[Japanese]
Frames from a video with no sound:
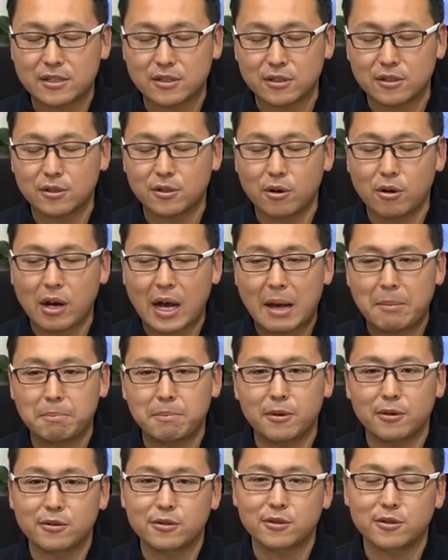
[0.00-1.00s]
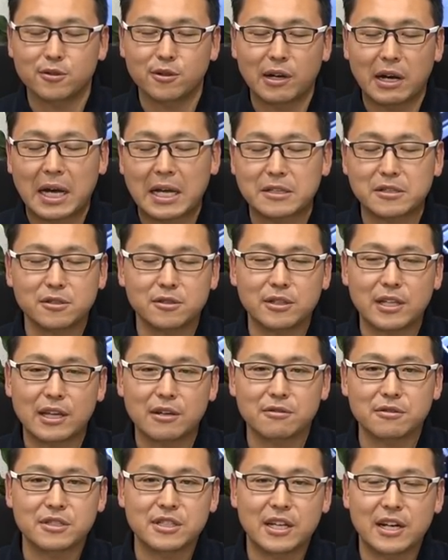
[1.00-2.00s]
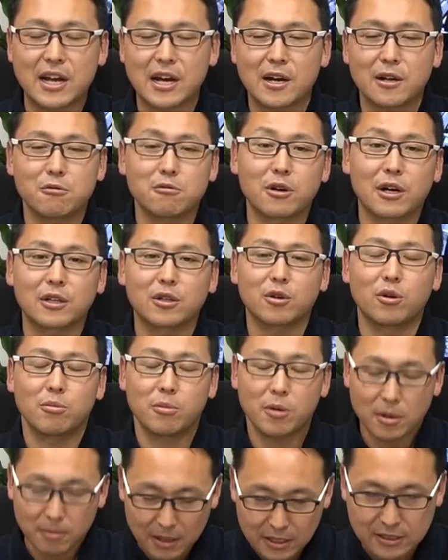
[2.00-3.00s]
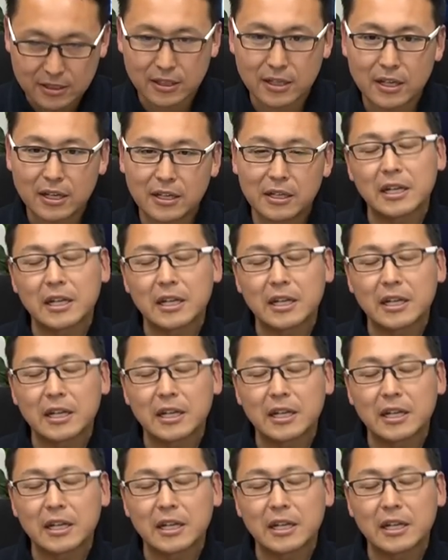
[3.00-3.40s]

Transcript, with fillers: 数を発表するのが初になるんじゃなかろうかと思います。